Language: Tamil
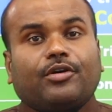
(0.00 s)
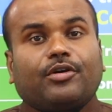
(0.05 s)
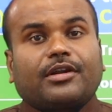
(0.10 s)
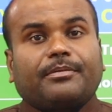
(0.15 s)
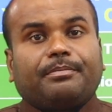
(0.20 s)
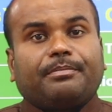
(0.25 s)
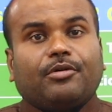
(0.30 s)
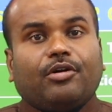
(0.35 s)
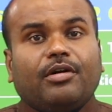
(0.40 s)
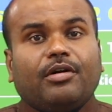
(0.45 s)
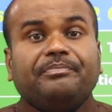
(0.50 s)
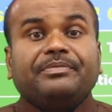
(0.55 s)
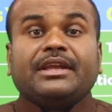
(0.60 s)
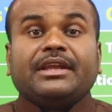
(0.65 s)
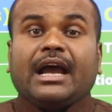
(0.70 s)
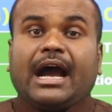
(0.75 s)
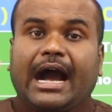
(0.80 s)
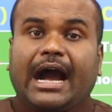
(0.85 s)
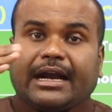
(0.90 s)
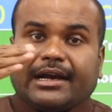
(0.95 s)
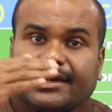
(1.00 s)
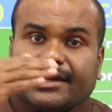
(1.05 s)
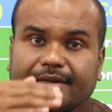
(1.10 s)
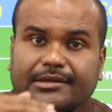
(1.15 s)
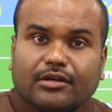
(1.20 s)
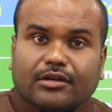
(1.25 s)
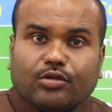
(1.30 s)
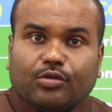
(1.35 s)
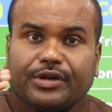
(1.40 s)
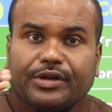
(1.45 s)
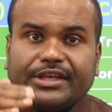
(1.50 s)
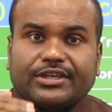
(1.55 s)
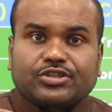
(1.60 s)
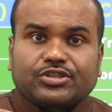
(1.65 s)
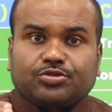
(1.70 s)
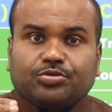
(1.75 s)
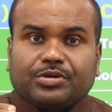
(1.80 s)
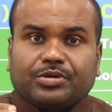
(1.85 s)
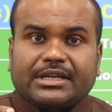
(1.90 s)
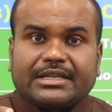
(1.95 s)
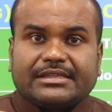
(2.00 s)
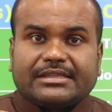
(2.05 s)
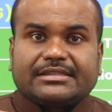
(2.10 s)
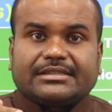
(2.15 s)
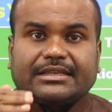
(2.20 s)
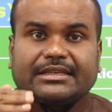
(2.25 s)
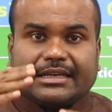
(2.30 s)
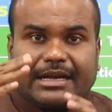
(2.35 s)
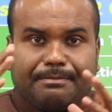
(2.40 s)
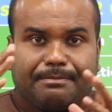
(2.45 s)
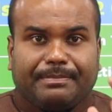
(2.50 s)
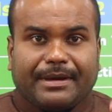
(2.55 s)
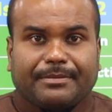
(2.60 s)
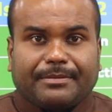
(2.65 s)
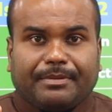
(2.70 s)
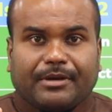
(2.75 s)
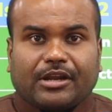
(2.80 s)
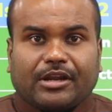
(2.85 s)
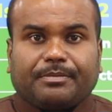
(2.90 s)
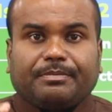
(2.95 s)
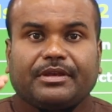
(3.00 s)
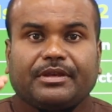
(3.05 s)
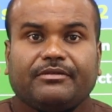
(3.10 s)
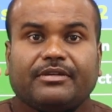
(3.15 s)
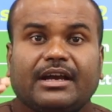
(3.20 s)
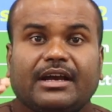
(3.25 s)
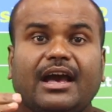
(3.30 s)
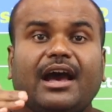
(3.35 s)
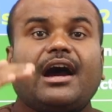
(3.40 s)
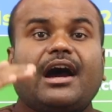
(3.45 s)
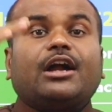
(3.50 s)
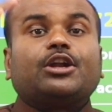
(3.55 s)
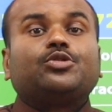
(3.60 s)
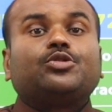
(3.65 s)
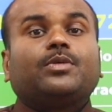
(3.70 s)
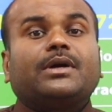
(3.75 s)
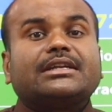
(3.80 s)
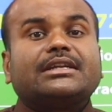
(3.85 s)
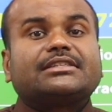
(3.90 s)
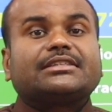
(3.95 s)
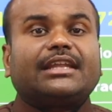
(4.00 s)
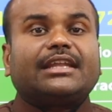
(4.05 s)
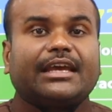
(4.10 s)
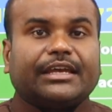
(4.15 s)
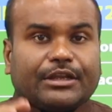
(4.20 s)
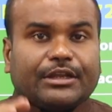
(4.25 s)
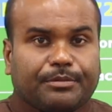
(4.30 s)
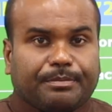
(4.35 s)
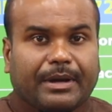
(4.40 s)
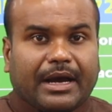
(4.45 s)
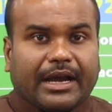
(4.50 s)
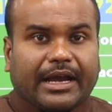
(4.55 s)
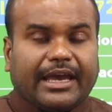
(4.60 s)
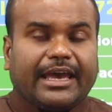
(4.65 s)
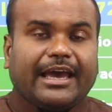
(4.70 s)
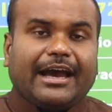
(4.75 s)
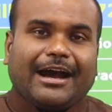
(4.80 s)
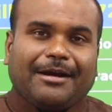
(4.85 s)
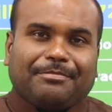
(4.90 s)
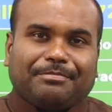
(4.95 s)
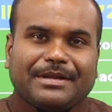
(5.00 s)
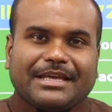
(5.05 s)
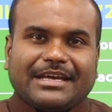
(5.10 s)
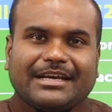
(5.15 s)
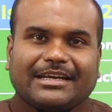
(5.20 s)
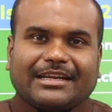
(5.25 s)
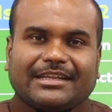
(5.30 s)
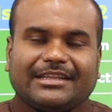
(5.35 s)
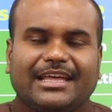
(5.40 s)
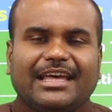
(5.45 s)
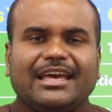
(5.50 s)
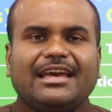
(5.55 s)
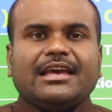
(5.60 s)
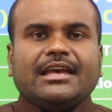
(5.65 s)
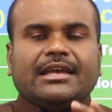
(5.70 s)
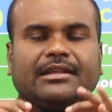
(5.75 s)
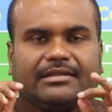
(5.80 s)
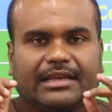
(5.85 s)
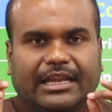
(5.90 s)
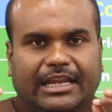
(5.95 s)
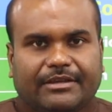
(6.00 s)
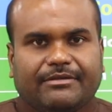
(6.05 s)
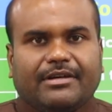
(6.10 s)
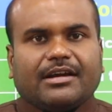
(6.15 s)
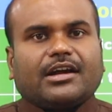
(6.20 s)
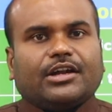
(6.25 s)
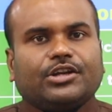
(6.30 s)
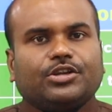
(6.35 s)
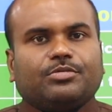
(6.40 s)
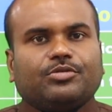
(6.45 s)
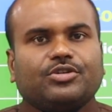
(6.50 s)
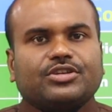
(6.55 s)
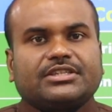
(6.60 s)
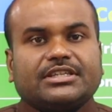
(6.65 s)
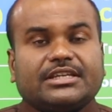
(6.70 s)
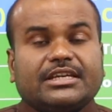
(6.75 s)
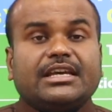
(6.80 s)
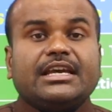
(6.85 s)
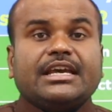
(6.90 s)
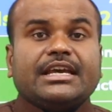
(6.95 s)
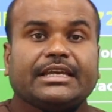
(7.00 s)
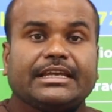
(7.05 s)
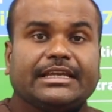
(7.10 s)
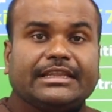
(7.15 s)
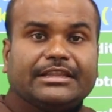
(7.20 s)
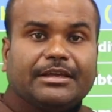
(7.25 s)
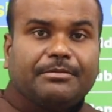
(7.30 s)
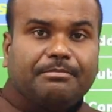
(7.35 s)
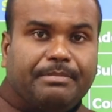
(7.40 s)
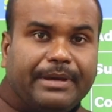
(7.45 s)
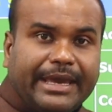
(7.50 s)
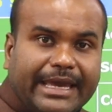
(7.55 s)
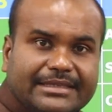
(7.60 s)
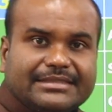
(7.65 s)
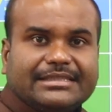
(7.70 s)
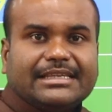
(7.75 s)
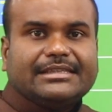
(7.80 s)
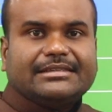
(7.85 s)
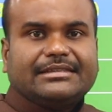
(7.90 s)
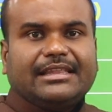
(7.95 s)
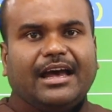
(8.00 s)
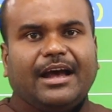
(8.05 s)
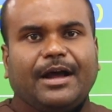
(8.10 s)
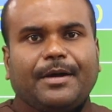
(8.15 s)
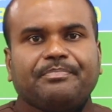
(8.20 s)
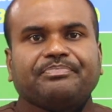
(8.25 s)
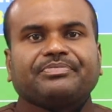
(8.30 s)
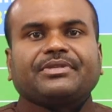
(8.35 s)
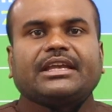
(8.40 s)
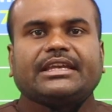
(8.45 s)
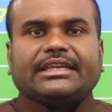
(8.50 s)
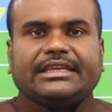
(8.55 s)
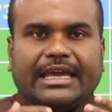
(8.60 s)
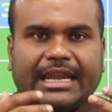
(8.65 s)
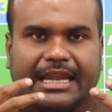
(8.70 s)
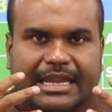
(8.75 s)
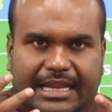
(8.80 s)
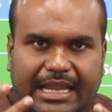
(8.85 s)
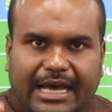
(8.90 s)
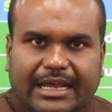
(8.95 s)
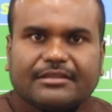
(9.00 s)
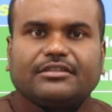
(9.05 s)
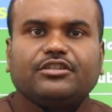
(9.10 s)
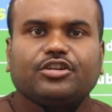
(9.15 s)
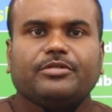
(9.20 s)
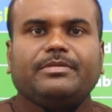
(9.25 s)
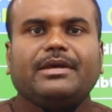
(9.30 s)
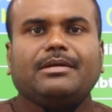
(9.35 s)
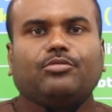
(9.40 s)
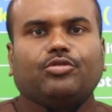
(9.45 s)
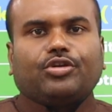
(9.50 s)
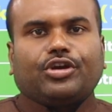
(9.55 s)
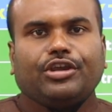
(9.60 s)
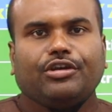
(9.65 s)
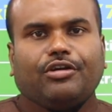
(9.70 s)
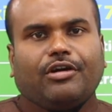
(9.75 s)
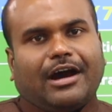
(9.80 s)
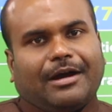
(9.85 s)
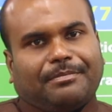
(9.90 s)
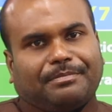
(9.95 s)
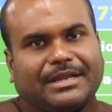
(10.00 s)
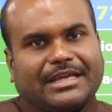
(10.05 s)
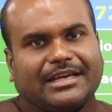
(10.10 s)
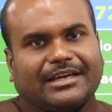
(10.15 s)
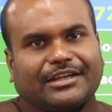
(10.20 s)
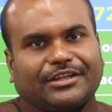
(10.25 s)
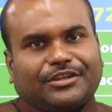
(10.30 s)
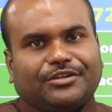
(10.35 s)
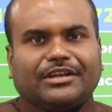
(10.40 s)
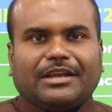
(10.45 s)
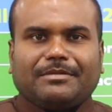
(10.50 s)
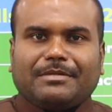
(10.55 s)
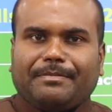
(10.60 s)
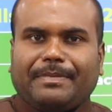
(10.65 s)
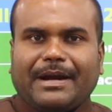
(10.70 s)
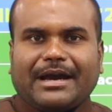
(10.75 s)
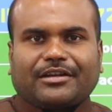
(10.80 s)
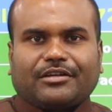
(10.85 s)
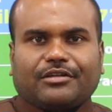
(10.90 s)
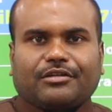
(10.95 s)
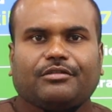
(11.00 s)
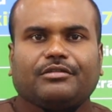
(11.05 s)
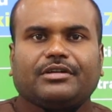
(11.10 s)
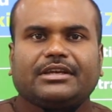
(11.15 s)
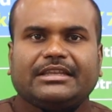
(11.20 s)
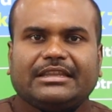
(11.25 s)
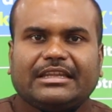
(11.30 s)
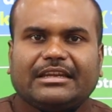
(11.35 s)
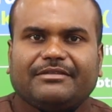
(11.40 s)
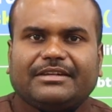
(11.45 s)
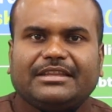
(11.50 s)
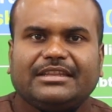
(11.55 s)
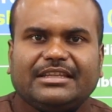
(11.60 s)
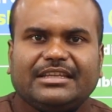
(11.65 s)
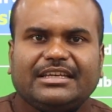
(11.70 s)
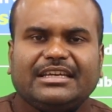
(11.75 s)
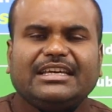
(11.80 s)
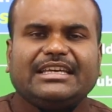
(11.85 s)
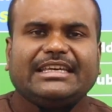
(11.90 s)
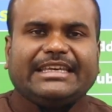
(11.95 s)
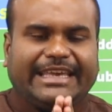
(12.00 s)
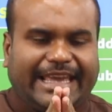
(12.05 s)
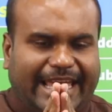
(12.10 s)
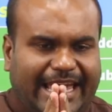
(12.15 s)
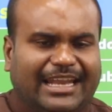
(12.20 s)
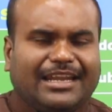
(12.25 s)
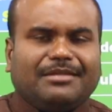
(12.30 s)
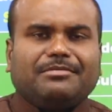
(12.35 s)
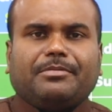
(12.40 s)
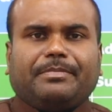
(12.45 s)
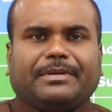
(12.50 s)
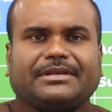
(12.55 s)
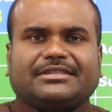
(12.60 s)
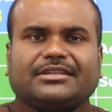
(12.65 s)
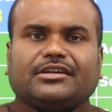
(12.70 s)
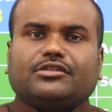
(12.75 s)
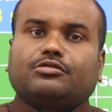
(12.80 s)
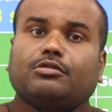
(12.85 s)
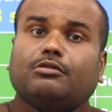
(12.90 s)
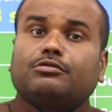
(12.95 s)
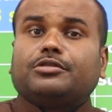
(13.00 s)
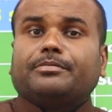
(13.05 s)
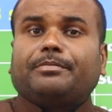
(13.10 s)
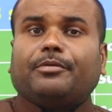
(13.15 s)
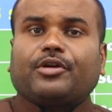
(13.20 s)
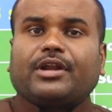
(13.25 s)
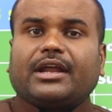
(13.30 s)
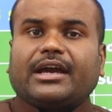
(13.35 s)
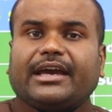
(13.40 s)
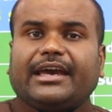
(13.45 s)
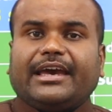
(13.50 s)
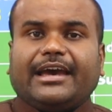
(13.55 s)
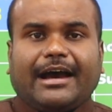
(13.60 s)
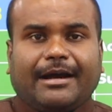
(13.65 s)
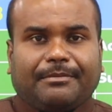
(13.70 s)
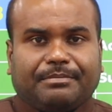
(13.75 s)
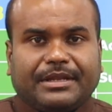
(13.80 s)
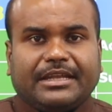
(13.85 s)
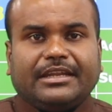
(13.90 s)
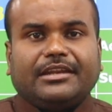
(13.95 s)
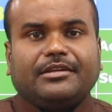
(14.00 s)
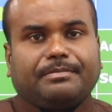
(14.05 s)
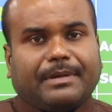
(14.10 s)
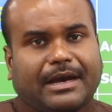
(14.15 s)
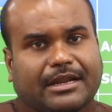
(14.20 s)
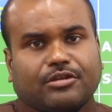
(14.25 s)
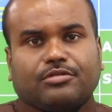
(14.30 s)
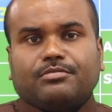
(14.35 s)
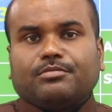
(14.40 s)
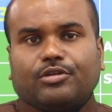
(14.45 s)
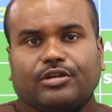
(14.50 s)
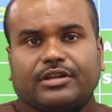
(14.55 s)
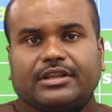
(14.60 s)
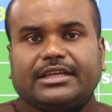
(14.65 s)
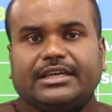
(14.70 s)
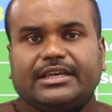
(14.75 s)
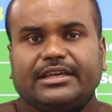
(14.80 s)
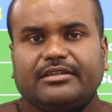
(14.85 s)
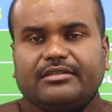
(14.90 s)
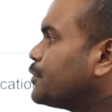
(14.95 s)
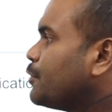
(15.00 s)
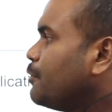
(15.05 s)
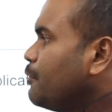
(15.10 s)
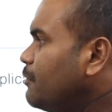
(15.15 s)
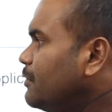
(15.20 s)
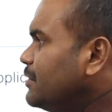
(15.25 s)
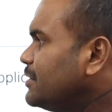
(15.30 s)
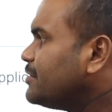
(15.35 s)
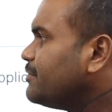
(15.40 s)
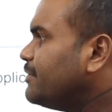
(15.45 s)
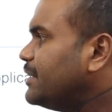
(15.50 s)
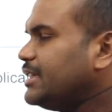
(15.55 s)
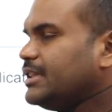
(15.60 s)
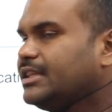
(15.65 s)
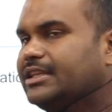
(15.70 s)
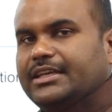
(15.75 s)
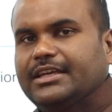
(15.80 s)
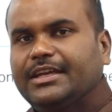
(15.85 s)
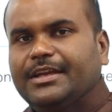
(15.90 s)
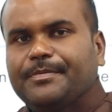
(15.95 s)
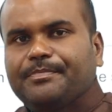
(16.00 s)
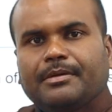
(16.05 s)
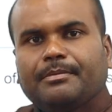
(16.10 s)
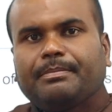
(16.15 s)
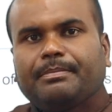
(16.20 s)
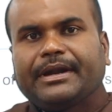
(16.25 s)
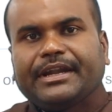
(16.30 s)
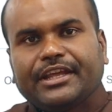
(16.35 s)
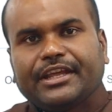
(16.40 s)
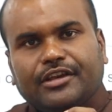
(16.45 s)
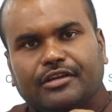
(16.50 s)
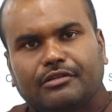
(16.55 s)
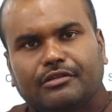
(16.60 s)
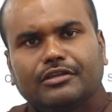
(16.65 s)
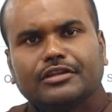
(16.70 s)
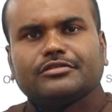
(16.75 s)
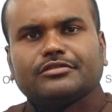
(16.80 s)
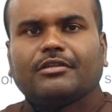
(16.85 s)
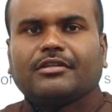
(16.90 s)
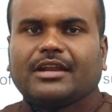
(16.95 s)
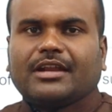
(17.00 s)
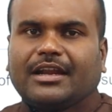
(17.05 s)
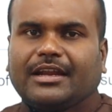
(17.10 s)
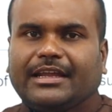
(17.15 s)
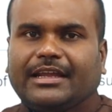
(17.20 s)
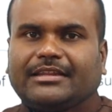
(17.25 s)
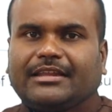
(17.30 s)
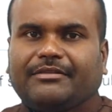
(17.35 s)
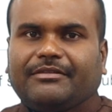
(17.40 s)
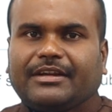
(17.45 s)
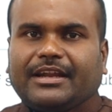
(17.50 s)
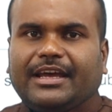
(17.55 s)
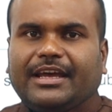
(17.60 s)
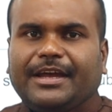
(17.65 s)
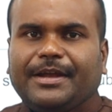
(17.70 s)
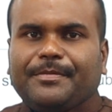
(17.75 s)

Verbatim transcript: போகிறப்போ அங்கே இருக்கக்கூடிய ஸ்டூடெண்ட்ஸ் கம்பேர் பண்ணுறப்போ இவங்க அட்வான்ஸ்டாக இருப்பாங்க அப்படிங்கிறத தெளிவாக கண்டுபிடிச்சி இந்த பேசிக்ஸ் தான் எல்லாத்துக்குமே முக்கியம் அப்படிங்கிறதையும் நம்ம பார்க்குறோம் இதில் வந்து ஏன் நம்ம பசங்க தோற்று போகிறாங்க அப்படின்னு பார்க்கும் பொழுது ஸ்கூல்ஸ் வந்து படிக்கணும்னு சொல்கிறாங்களே தவிர